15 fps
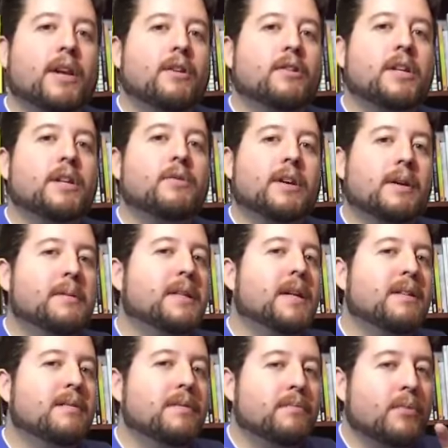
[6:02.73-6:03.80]
no tiene un
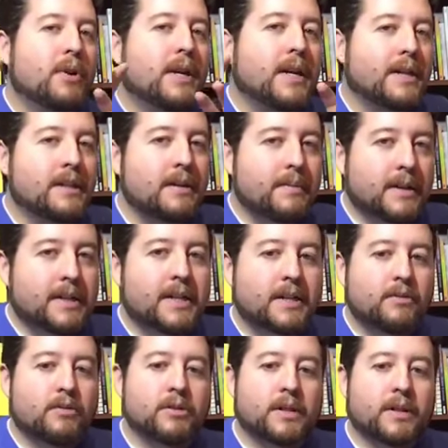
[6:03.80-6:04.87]
capital muy grande para traer
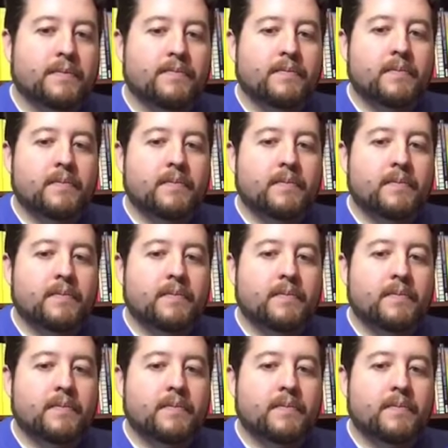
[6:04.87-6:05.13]
cosas.